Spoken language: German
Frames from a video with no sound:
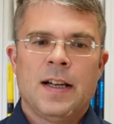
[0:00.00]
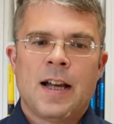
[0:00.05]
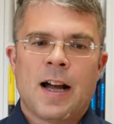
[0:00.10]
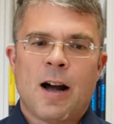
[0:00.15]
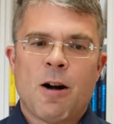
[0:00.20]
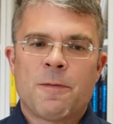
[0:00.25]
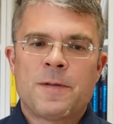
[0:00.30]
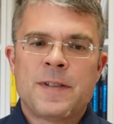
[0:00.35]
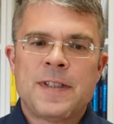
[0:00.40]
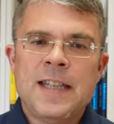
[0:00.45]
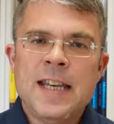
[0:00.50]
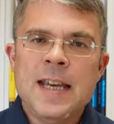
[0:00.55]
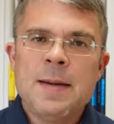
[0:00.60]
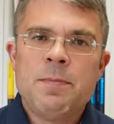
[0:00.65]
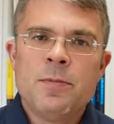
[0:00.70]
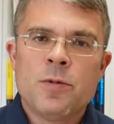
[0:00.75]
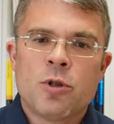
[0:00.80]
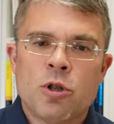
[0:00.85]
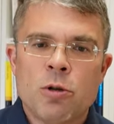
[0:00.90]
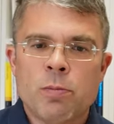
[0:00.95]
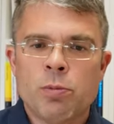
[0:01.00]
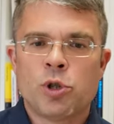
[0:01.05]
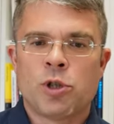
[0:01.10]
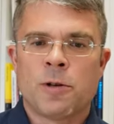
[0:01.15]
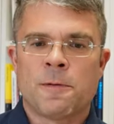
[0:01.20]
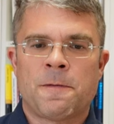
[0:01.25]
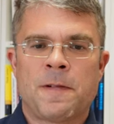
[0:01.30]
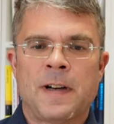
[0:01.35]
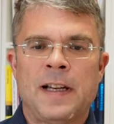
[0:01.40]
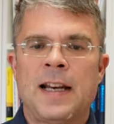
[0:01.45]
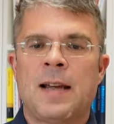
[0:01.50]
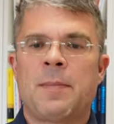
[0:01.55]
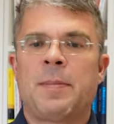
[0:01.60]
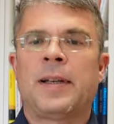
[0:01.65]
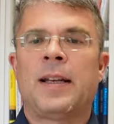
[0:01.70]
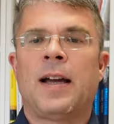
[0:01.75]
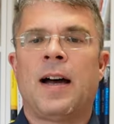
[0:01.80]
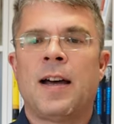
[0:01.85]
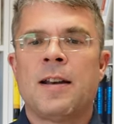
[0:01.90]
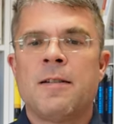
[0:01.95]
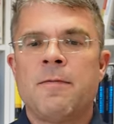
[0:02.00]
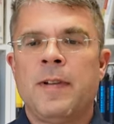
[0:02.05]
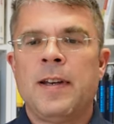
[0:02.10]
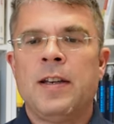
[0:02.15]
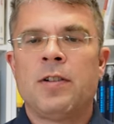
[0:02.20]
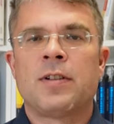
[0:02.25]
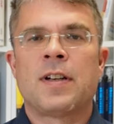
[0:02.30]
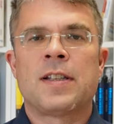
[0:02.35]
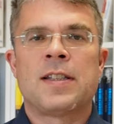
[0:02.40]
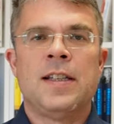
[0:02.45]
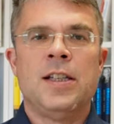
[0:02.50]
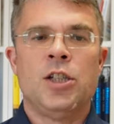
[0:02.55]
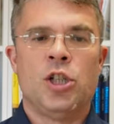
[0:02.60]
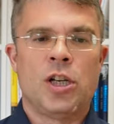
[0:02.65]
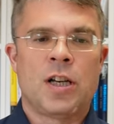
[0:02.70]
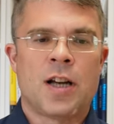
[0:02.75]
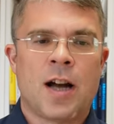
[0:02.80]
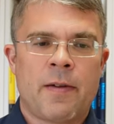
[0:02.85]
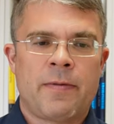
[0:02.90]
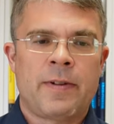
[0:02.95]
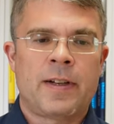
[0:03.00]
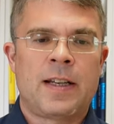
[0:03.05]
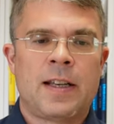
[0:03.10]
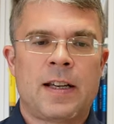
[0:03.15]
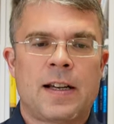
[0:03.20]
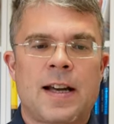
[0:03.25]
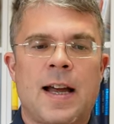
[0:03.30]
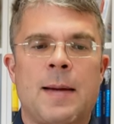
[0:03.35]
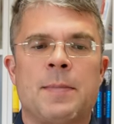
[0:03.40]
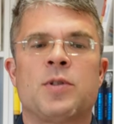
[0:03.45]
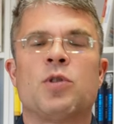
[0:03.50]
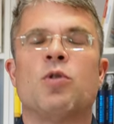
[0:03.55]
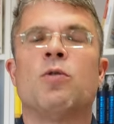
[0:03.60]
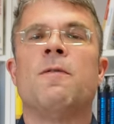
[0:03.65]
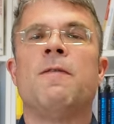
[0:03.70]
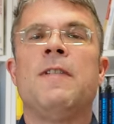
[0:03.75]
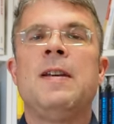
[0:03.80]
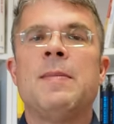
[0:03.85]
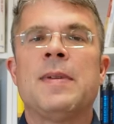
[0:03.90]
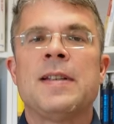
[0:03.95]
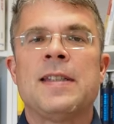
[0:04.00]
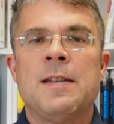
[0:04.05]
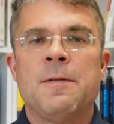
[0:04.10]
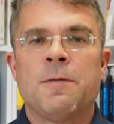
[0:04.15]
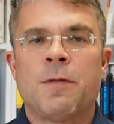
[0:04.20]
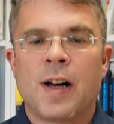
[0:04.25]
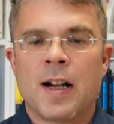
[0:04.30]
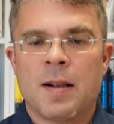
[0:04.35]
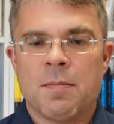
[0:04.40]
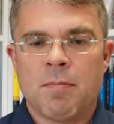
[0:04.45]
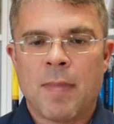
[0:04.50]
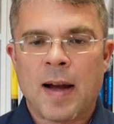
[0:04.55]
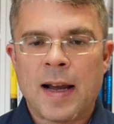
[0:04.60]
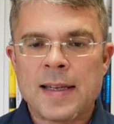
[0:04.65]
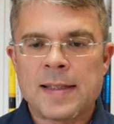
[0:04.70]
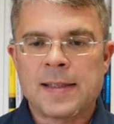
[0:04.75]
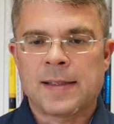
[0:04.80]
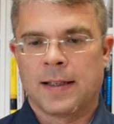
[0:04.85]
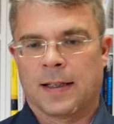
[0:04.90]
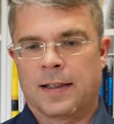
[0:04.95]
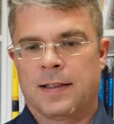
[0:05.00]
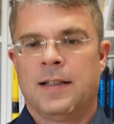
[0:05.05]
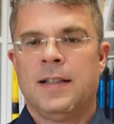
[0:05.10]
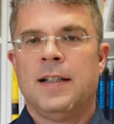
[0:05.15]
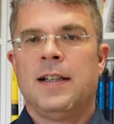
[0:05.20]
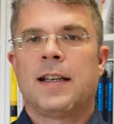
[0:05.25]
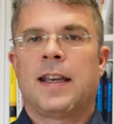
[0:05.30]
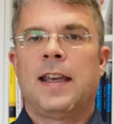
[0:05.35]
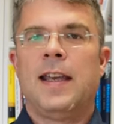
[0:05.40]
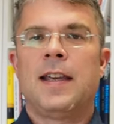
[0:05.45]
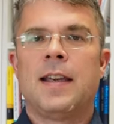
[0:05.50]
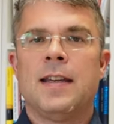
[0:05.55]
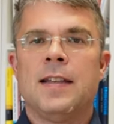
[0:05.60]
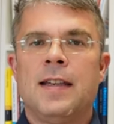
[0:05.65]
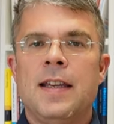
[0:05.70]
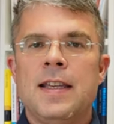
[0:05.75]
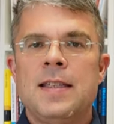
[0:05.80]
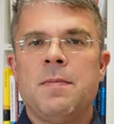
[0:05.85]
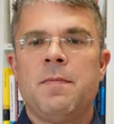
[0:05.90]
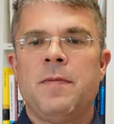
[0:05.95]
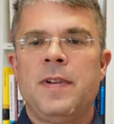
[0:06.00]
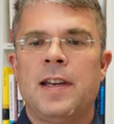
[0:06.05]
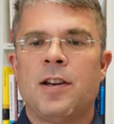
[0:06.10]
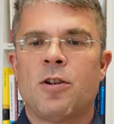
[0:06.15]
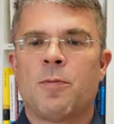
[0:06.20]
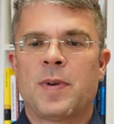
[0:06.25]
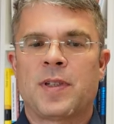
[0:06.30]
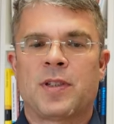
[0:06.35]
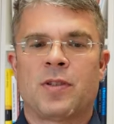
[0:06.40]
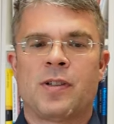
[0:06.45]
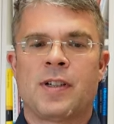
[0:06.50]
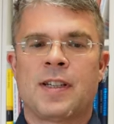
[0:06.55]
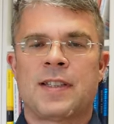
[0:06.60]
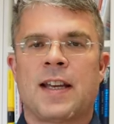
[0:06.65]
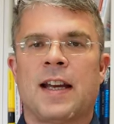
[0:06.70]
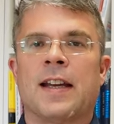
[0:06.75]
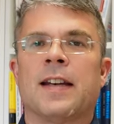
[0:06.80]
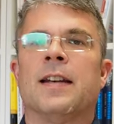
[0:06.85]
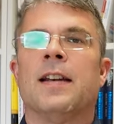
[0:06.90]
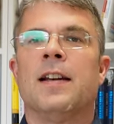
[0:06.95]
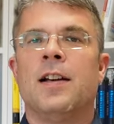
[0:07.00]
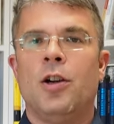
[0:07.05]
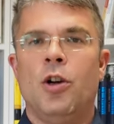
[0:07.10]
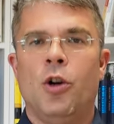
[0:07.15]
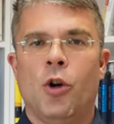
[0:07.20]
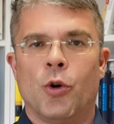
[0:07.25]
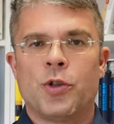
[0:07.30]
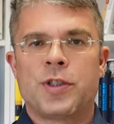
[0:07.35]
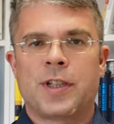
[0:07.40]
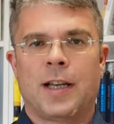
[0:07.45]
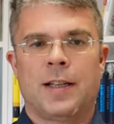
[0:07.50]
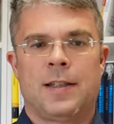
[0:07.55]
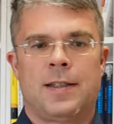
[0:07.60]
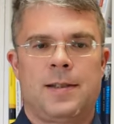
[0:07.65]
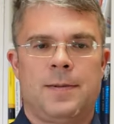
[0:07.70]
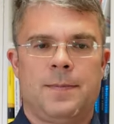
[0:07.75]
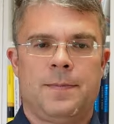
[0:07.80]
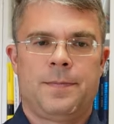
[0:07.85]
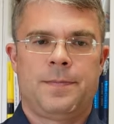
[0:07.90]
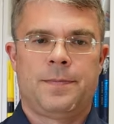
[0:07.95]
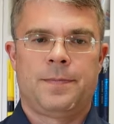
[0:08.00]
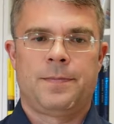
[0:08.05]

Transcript: Auf sieben typische Fehler bei der Anwendung des Ishikawa-Diagramms und wie man sie vor allem meistert, gehe ich in diesem Video besonders ein. Los geht's!